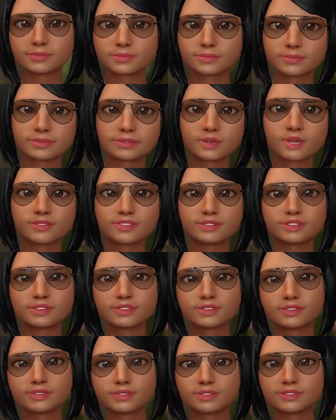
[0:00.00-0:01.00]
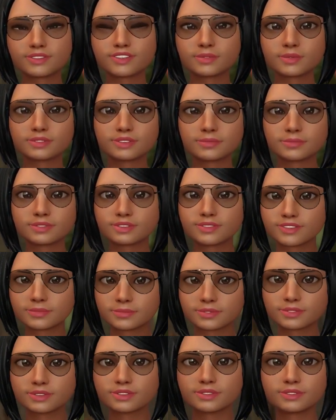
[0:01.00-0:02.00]
no es una decisión
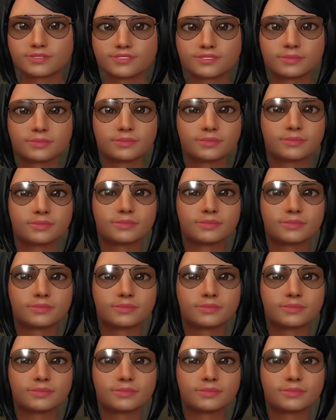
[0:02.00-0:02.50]
fiscalmente sólida.